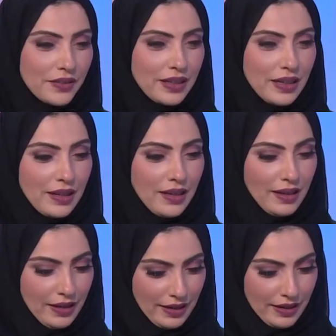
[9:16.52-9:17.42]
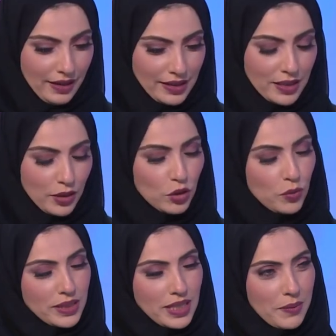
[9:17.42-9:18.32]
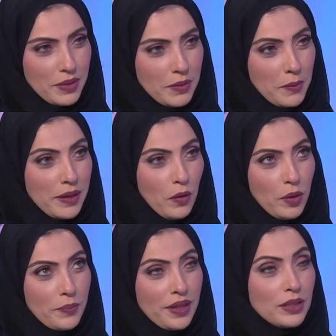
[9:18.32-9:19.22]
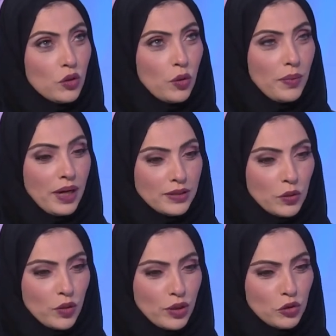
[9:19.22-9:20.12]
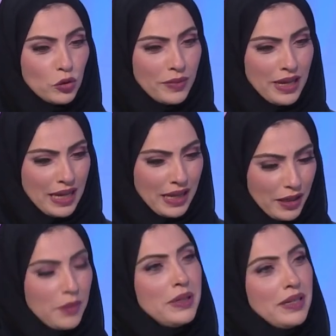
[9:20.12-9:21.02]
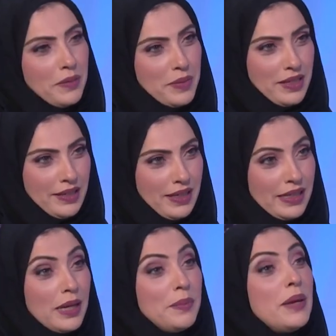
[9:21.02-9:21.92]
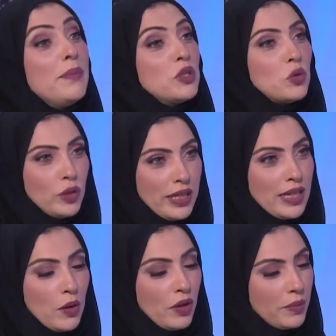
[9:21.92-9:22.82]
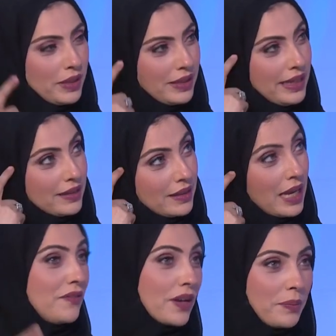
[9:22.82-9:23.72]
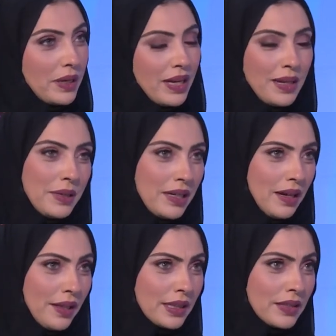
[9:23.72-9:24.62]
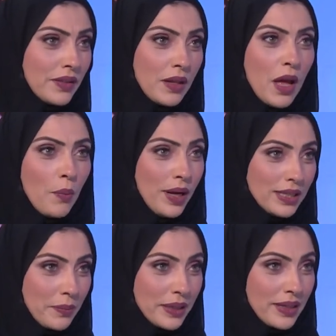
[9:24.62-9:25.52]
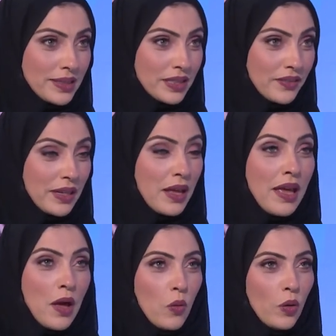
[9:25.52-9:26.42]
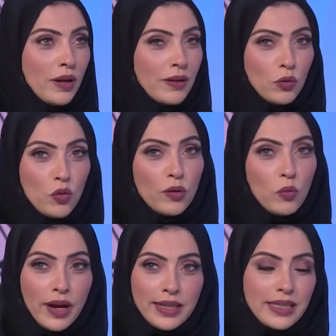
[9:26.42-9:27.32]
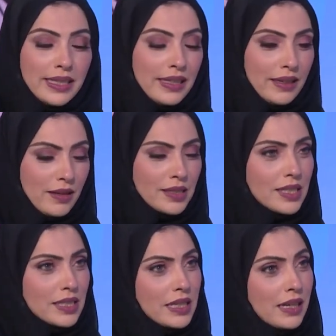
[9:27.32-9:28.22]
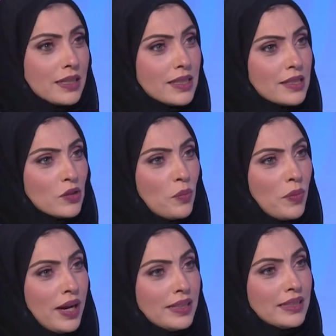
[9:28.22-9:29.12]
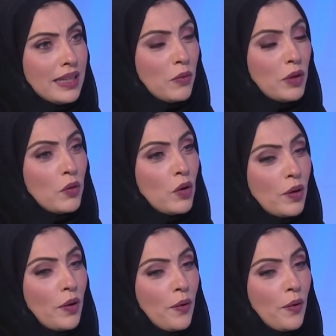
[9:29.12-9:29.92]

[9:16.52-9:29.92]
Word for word: ان الناس اللي عندهم اصحاب الهمم او بالذات الامهات يكون عندهم حمل كبير يعني حمل نعم المسؤوليه وحمل ان هي تخاف رب العالمين ان هذا الطفل ما تبغى تقصر فيه ونقول وايد يعني قصص قصص امهات تحولوا